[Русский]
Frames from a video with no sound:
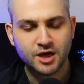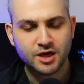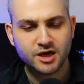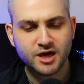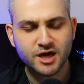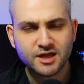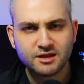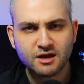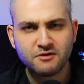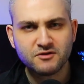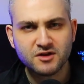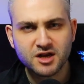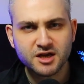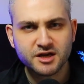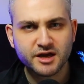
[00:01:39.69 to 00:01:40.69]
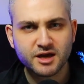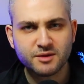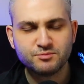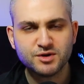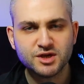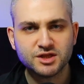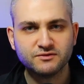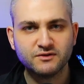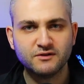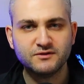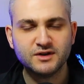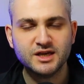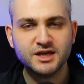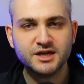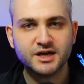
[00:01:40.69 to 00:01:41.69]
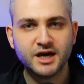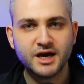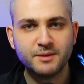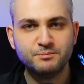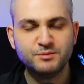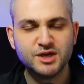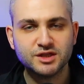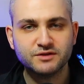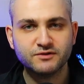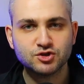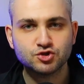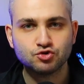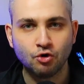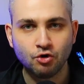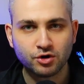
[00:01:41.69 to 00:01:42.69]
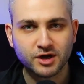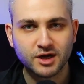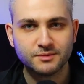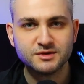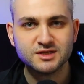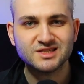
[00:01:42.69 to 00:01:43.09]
И это великая битва, великая битва с орками,